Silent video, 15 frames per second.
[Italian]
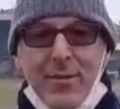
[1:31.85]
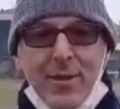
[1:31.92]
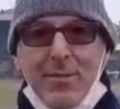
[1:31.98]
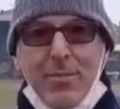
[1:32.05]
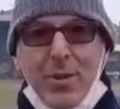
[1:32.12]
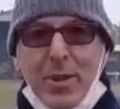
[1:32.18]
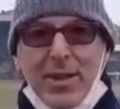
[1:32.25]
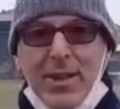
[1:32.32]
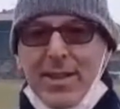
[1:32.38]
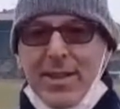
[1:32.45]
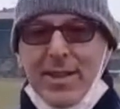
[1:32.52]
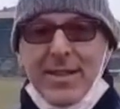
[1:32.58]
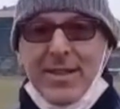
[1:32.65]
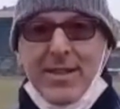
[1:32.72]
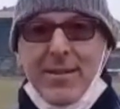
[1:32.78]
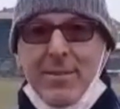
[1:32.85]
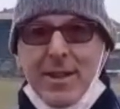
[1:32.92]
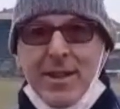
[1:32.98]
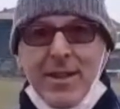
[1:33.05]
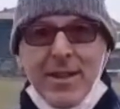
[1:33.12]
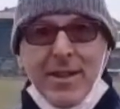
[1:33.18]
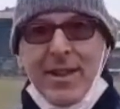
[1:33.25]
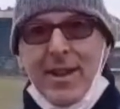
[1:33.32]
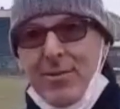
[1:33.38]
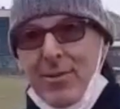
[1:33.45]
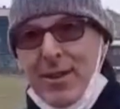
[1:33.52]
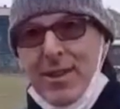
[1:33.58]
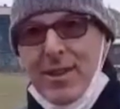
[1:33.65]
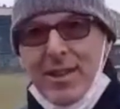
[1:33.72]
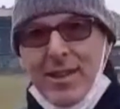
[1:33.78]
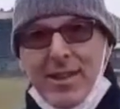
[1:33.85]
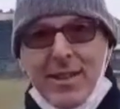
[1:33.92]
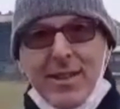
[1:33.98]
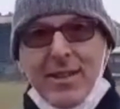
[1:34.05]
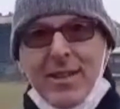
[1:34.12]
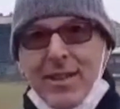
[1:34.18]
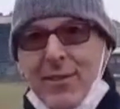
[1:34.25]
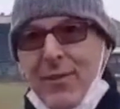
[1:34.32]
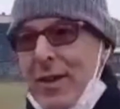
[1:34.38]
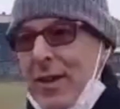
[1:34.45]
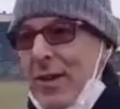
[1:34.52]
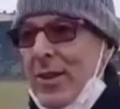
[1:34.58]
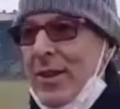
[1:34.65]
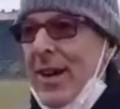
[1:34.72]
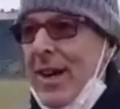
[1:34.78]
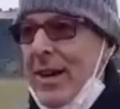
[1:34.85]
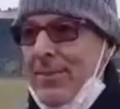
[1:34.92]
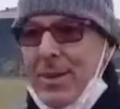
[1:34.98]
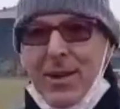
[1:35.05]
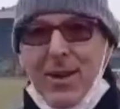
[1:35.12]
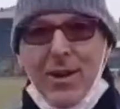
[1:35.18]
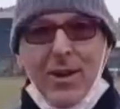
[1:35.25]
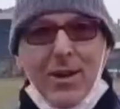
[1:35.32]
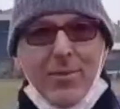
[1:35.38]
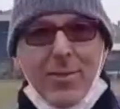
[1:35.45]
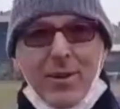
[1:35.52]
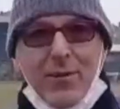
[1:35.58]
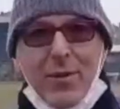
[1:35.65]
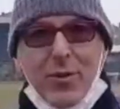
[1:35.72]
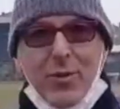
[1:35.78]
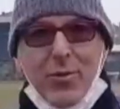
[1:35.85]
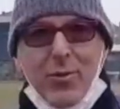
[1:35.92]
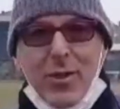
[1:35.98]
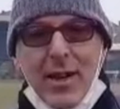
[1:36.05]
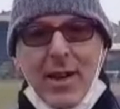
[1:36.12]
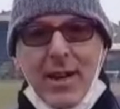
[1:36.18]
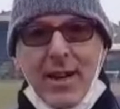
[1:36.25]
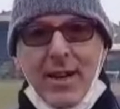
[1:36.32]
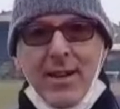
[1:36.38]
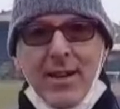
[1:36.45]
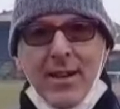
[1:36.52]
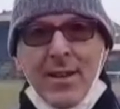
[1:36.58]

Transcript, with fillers: importantissimi e quindi in difficoltà, però per fortuna